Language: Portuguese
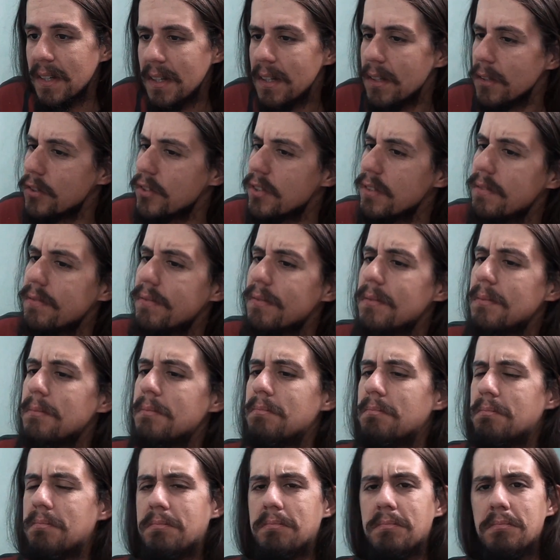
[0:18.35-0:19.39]
Eu tive um,
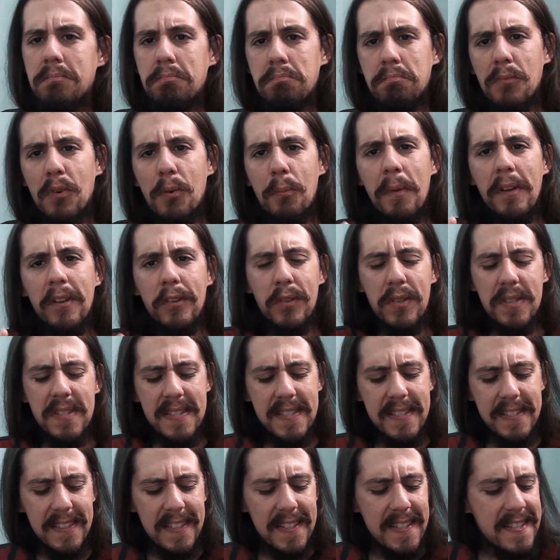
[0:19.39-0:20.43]
um momento
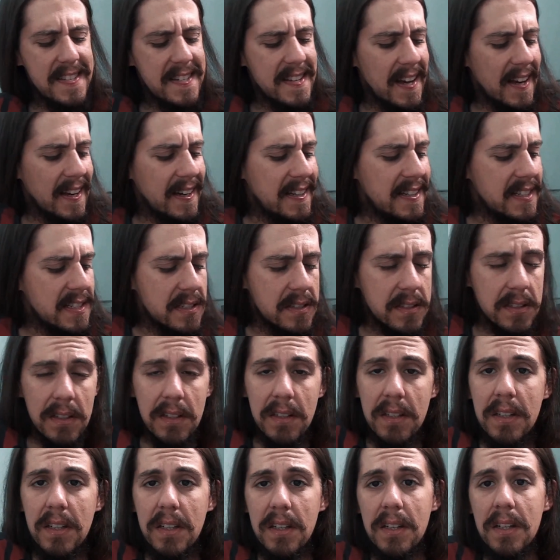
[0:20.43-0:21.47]
existencialista
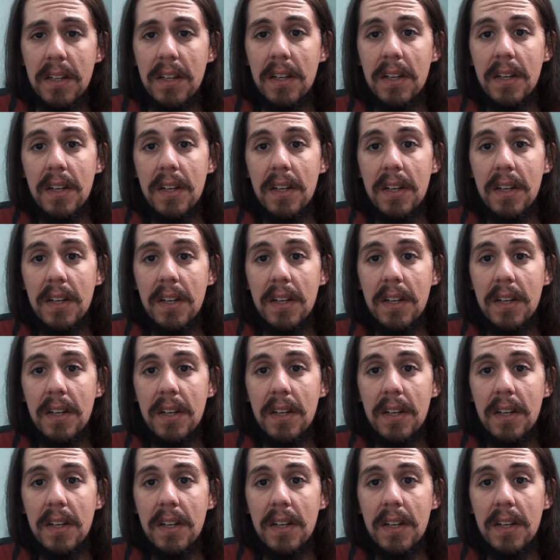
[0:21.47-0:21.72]
ali.